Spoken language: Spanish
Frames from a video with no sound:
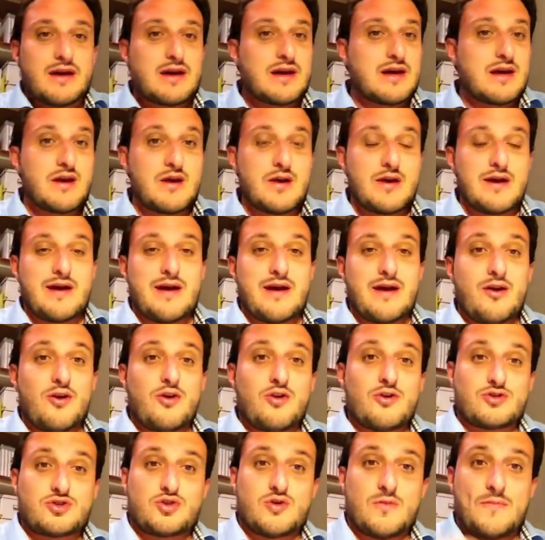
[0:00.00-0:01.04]
que
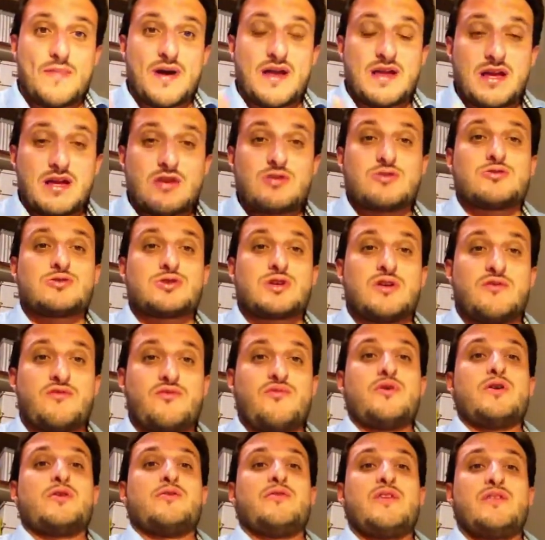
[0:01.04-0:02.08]
los compañeros que
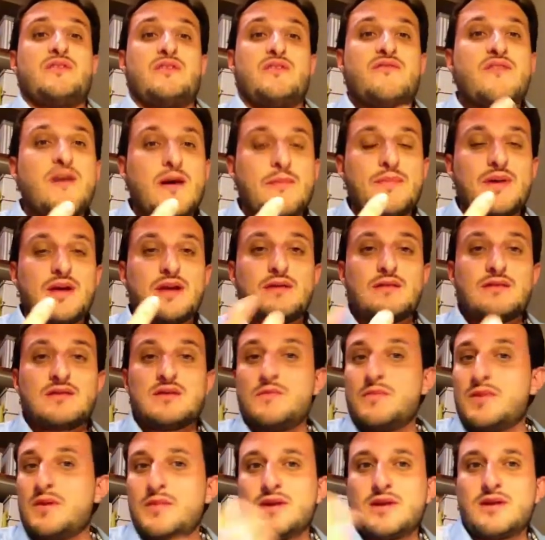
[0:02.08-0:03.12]
fueron de Cefapi
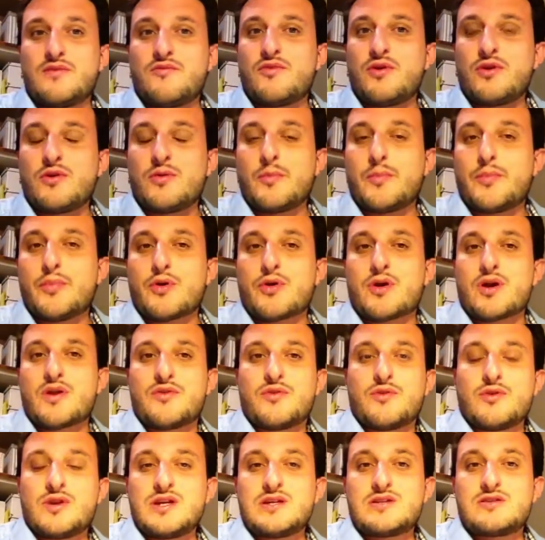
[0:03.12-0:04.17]
simplemente fueron por
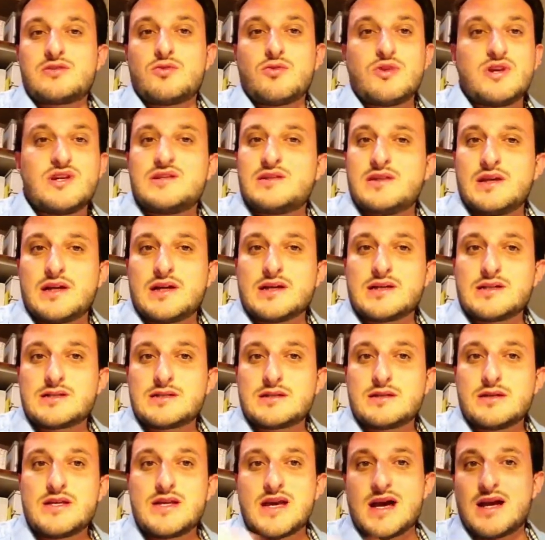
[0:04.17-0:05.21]
razones
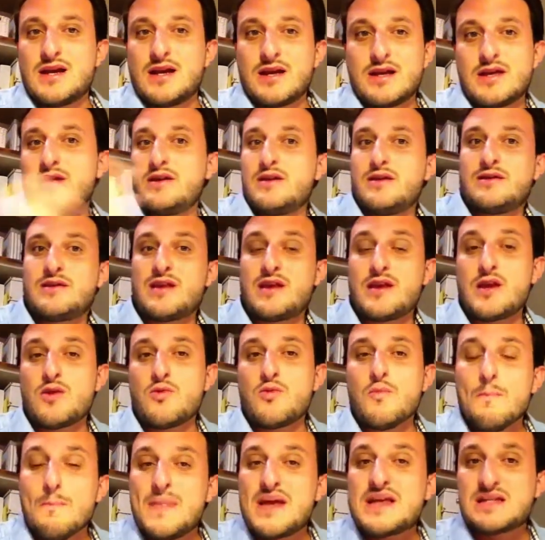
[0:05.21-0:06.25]
turísticas y, ya, tenían
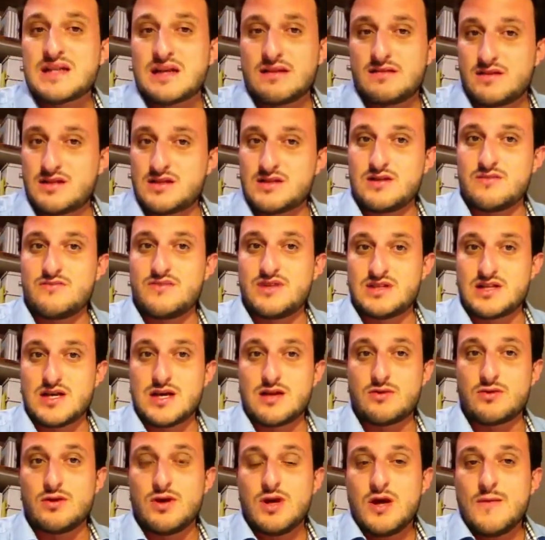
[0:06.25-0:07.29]
un mes antes del
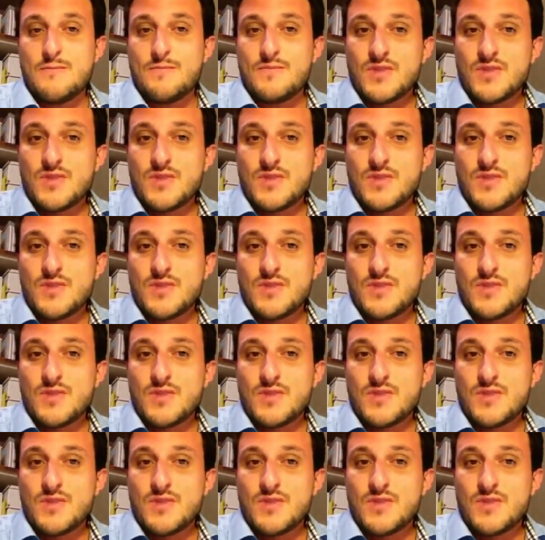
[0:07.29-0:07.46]
visado.